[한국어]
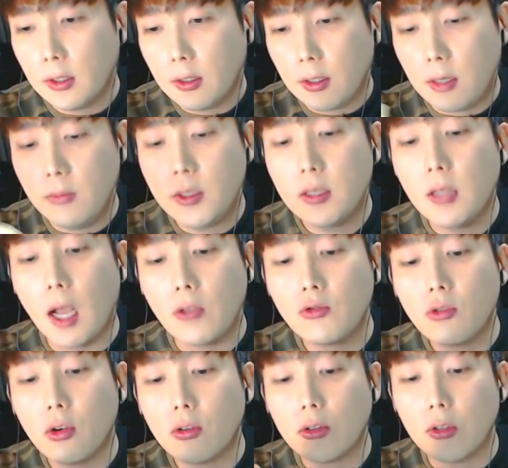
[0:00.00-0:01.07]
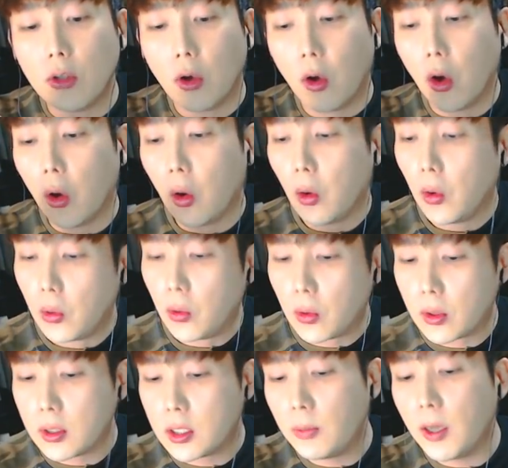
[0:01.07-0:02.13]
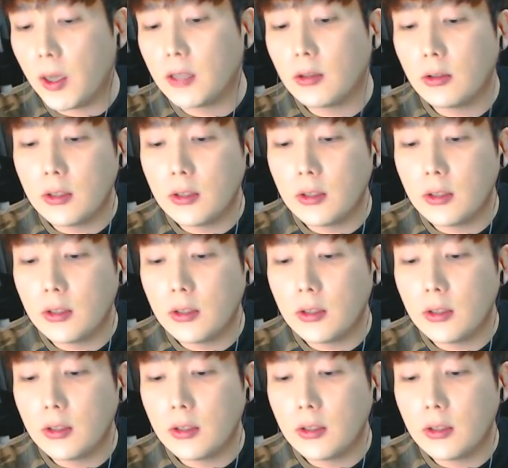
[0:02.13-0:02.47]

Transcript: 김치는 안 주거든요. 이렇게 집에서